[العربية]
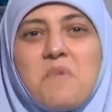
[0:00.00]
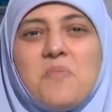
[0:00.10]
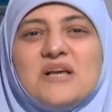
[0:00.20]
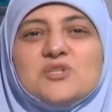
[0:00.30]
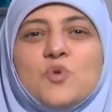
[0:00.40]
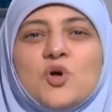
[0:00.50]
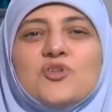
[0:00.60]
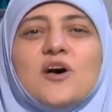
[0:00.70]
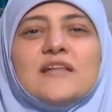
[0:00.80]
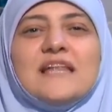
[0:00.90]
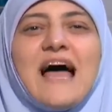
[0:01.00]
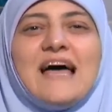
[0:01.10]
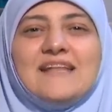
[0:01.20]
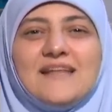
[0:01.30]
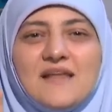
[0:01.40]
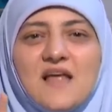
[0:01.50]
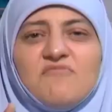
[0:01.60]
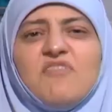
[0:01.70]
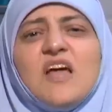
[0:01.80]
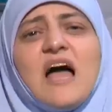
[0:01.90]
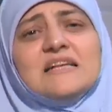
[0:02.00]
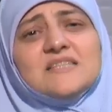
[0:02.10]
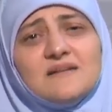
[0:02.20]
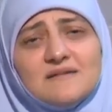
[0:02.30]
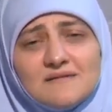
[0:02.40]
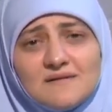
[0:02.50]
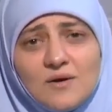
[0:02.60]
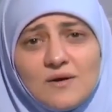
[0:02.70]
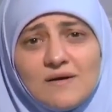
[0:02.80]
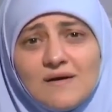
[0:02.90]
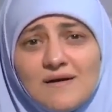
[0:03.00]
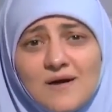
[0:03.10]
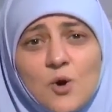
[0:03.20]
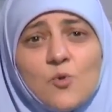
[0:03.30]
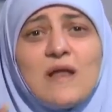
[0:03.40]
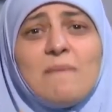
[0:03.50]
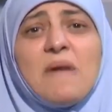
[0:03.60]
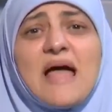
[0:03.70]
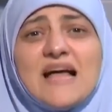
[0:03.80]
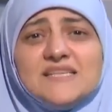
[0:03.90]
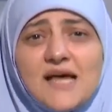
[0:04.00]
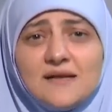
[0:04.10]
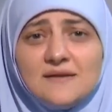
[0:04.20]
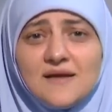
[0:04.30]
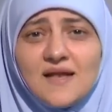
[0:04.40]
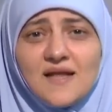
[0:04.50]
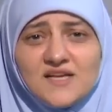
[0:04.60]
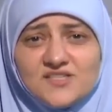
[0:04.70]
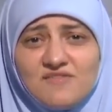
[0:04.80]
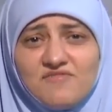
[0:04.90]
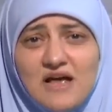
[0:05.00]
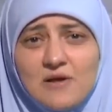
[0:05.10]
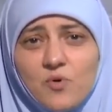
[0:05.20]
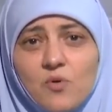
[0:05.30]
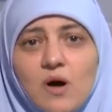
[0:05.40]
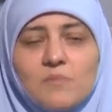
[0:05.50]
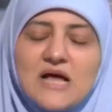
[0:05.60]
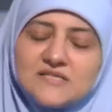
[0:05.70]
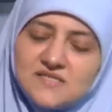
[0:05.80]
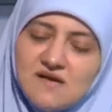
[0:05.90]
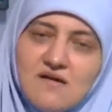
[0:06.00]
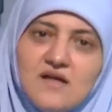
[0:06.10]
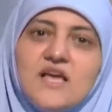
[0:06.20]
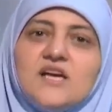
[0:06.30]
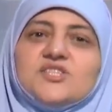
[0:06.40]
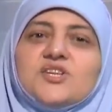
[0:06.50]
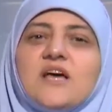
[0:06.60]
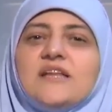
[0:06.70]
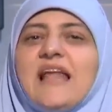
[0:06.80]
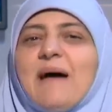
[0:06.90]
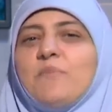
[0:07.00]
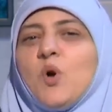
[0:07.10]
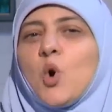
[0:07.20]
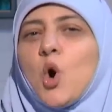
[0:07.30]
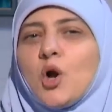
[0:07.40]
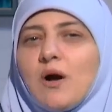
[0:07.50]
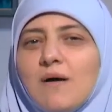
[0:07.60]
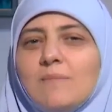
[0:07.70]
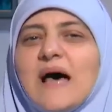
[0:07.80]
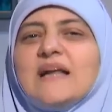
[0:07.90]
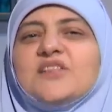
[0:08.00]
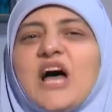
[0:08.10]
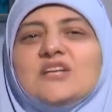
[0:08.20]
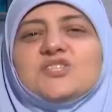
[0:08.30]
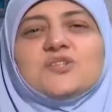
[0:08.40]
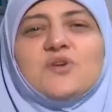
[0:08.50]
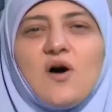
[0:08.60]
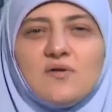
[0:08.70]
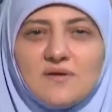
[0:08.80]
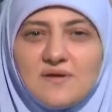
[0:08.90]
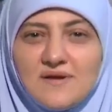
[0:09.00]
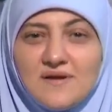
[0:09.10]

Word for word: ما يبقاش معتقد لعدل الله فيحزن ولما يحزن ايه اللي يحصل في قلبه بس خلاص يجي الشيطان يلعب بيه الكوره مرتع للشيطان